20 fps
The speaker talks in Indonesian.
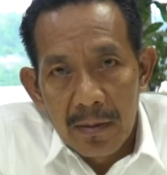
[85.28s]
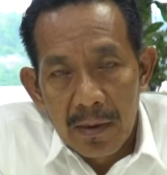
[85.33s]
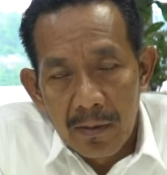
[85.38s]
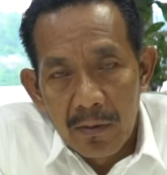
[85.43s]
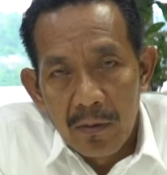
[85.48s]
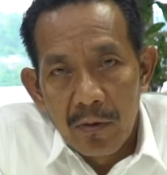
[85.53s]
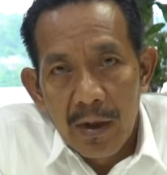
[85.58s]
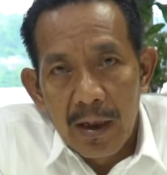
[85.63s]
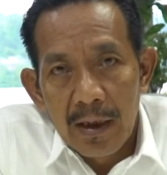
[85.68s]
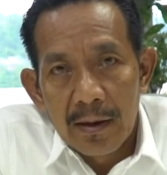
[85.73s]

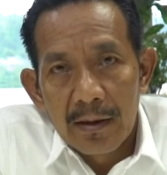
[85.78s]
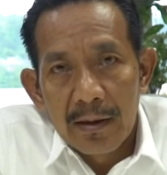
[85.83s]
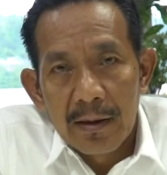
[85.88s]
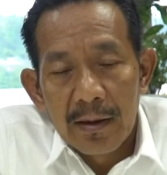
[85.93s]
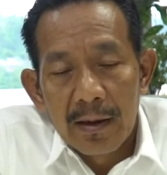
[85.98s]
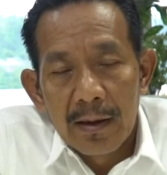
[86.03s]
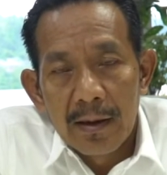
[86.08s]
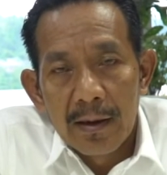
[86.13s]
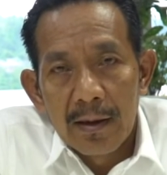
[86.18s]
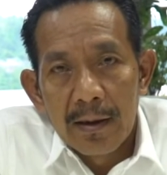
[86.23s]
membuat
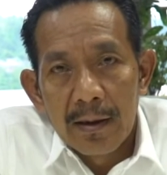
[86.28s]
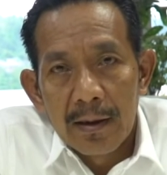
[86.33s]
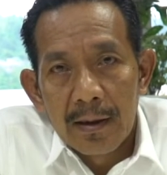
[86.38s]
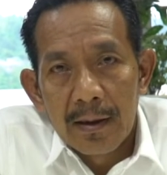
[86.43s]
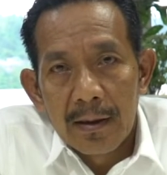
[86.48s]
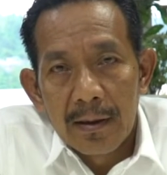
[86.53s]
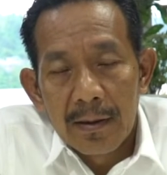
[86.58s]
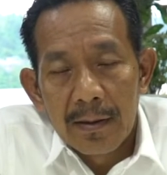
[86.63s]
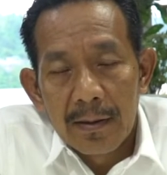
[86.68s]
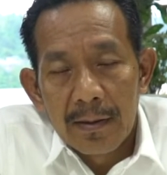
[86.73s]

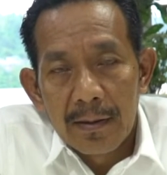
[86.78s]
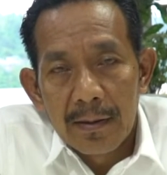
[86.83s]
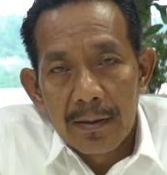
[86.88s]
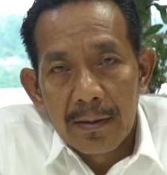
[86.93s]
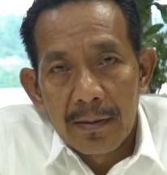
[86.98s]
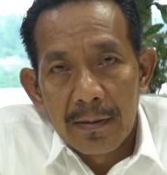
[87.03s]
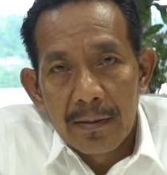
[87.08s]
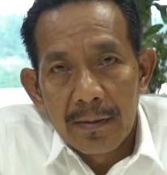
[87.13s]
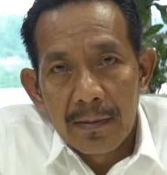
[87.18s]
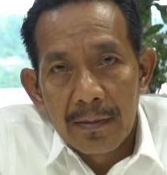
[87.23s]
eh,
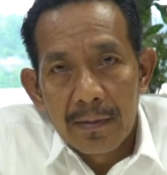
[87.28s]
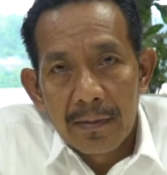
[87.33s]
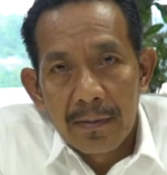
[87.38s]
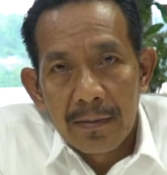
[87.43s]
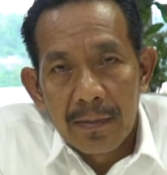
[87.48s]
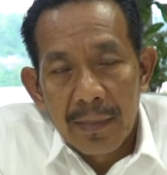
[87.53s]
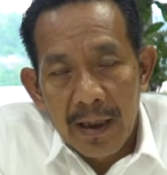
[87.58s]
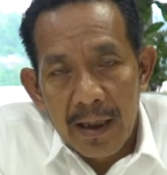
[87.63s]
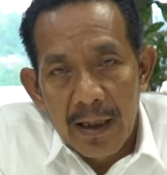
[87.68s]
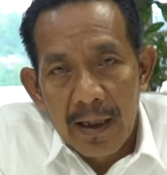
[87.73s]

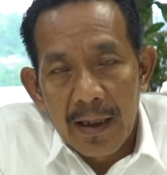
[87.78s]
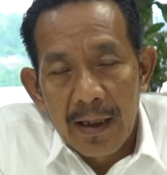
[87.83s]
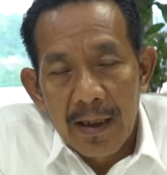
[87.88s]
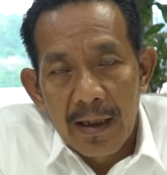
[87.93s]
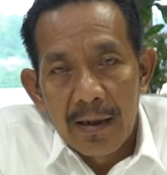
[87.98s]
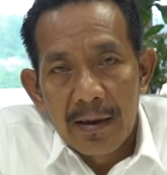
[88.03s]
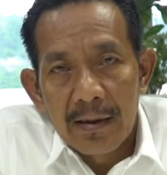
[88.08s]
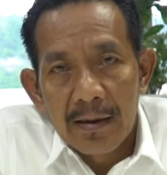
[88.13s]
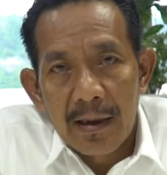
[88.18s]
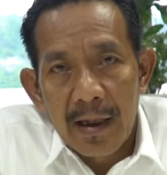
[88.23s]

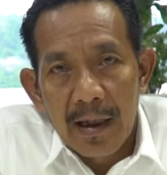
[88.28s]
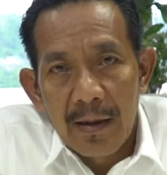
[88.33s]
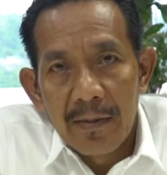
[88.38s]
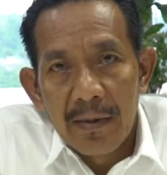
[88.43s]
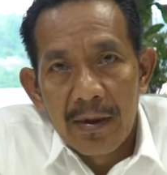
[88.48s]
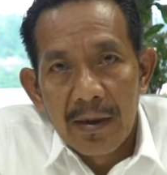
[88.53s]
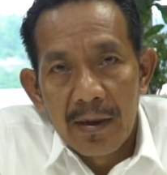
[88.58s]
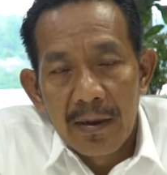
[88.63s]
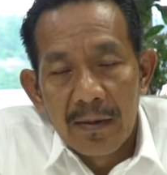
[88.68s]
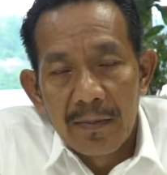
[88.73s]
pelayanan
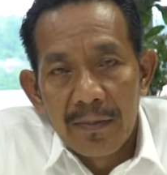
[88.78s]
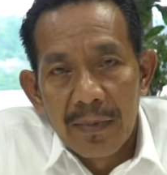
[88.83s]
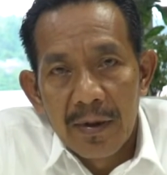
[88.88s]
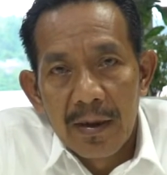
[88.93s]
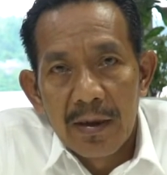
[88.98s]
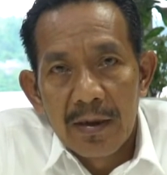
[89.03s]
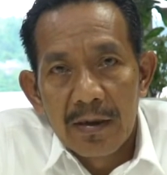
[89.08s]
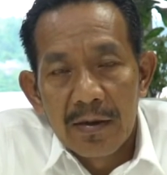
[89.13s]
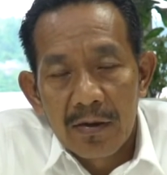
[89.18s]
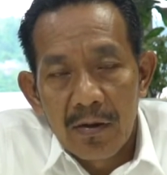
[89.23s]
kami
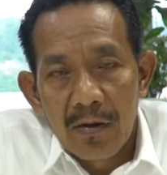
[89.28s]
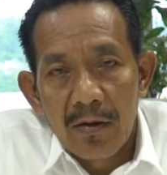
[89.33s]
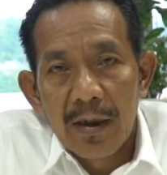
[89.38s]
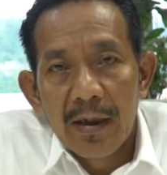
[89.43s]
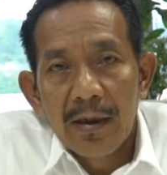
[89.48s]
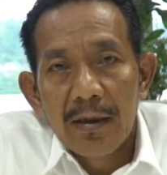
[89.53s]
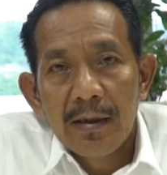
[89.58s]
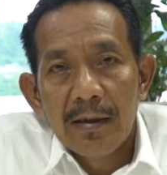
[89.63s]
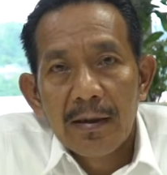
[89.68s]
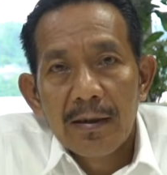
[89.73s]
lebih
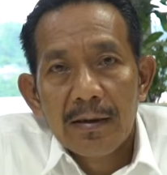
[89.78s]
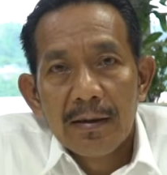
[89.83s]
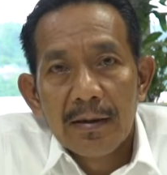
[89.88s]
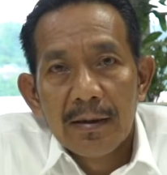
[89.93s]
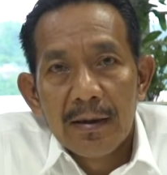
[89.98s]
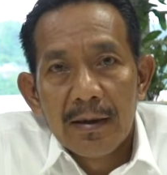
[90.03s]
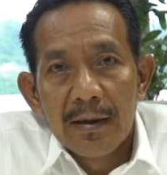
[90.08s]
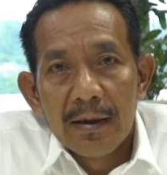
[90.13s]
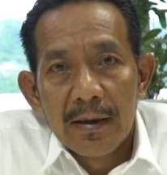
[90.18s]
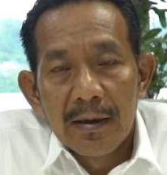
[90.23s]
solid
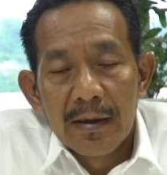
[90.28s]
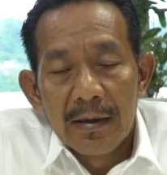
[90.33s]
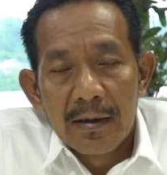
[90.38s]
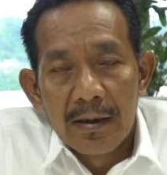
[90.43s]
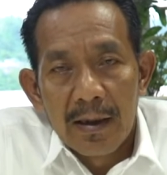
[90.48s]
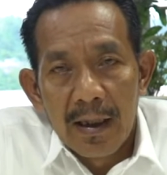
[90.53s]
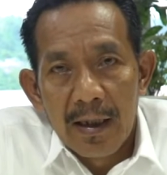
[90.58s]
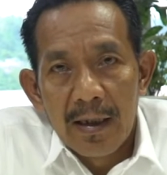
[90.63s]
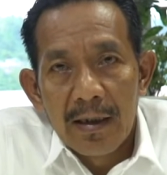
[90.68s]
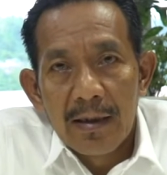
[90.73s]

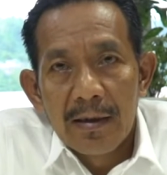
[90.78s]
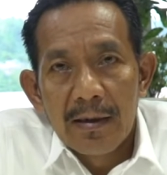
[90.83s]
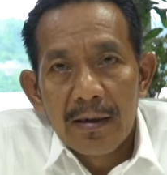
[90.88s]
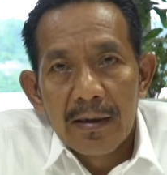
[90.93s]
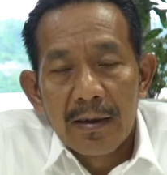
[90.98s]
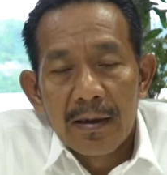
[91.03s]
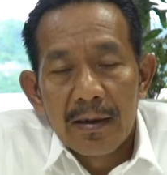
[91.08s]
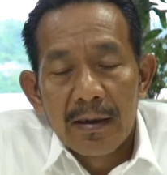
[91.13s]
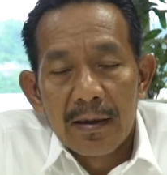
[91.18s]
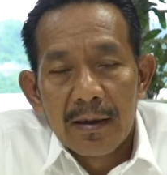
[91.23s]
dan
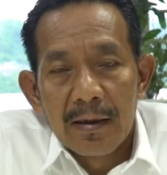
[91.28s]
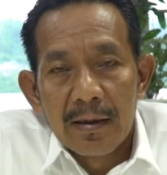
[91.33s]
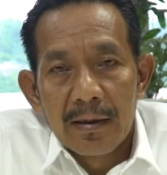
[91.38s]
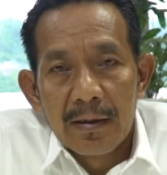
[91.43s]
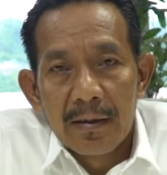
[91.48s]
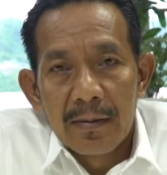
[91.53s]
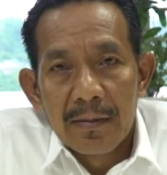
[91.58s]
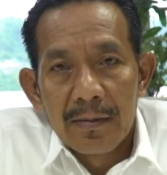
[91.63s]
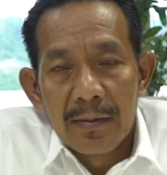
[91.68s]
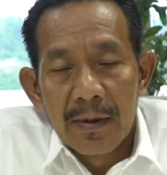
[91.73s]

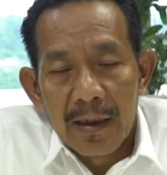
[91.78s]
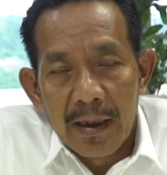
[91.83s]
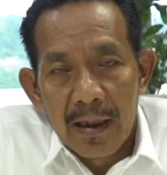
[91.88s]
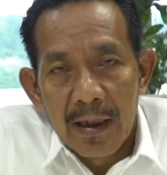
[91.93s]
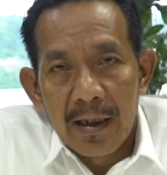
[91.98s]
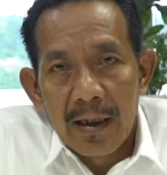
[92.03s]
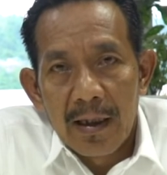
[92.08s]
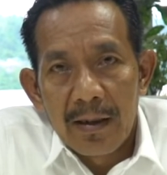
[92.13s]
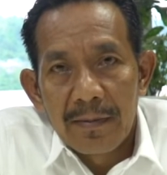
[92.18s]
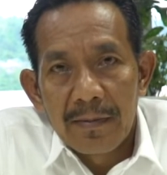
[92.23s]
eh,
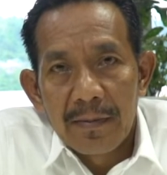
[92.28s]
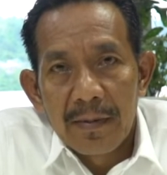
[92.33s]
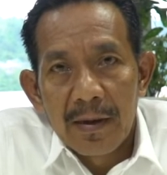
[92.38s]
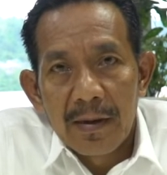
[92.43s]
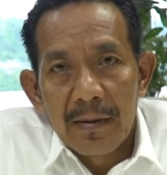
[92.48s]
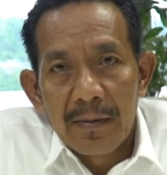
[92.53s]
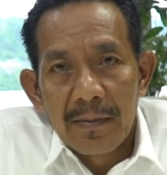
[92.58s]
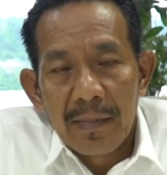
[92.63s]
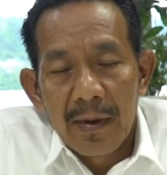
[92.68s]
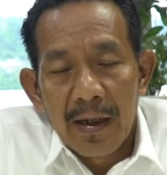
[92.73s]
berharap
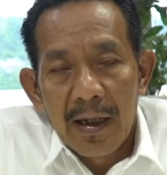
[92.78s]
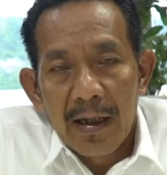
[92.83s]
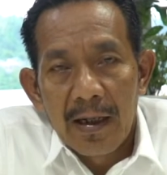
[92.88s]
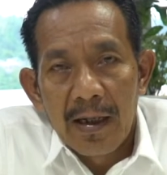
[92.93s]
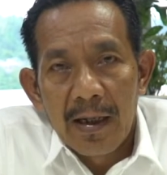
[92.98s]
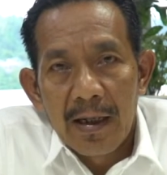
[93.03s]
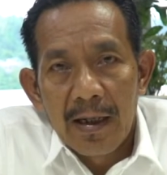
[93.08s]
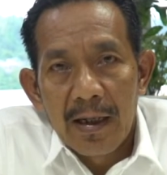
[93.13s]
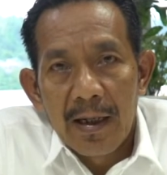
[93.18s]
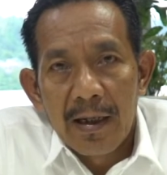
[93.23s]

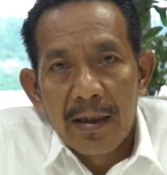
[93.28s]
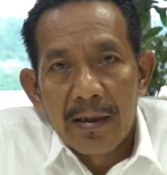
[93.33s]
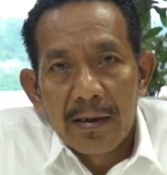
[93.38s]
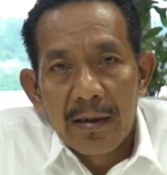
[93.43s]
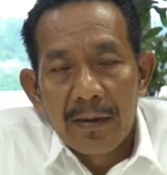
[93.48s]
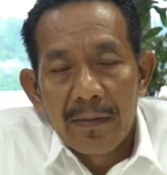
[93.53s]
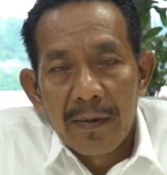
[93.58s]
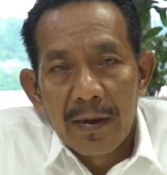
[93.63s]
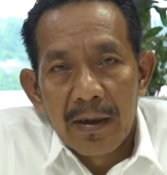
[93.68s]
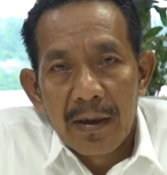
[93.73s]
pelayanan
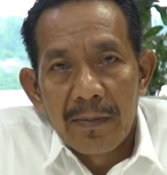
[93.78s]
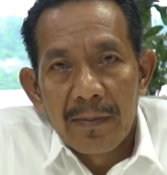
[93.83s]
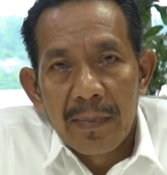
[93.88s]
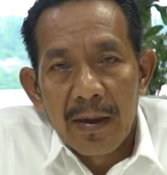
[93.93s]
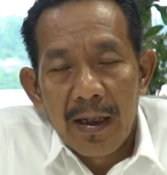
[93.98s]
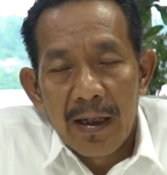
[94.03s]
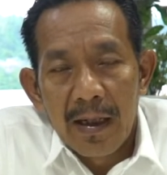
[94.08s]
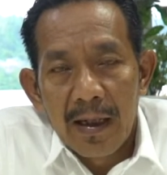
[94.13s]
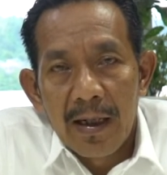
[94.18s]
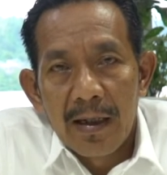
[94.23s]
kepada
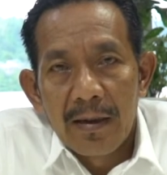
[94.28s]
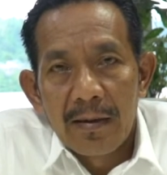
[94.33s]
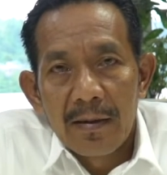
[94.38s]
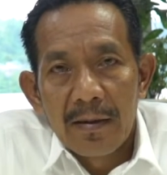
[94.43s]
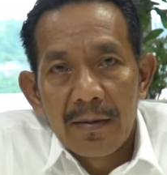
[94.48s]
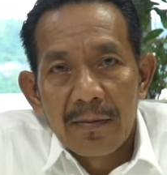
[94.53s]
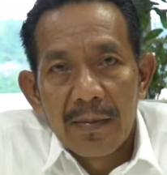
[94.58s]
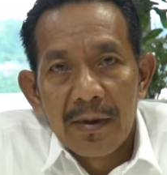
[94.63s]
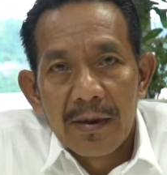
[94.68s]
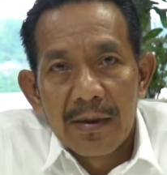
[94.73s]
pelanggan
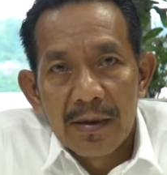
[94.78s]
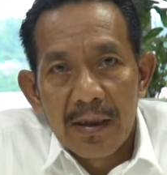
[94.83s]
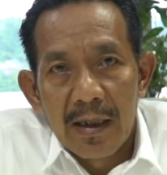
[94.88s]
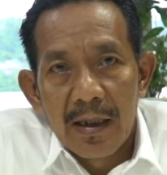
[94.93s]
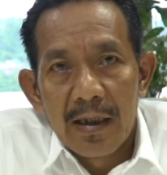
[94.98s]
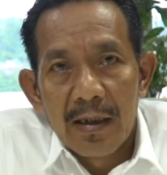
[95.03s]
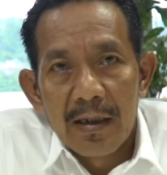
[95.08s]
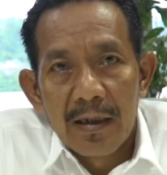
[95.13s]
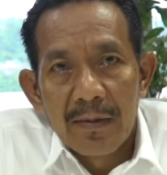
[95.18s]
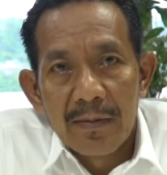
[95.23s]

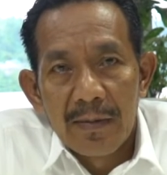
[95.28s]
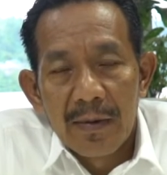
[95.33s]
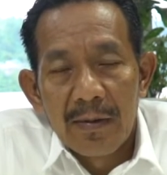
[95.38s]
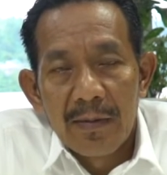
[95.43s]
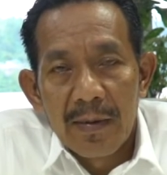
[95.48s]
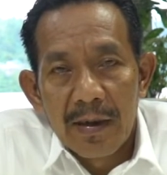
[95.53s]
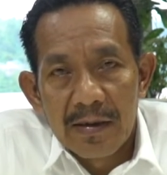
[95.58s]
bisa lebih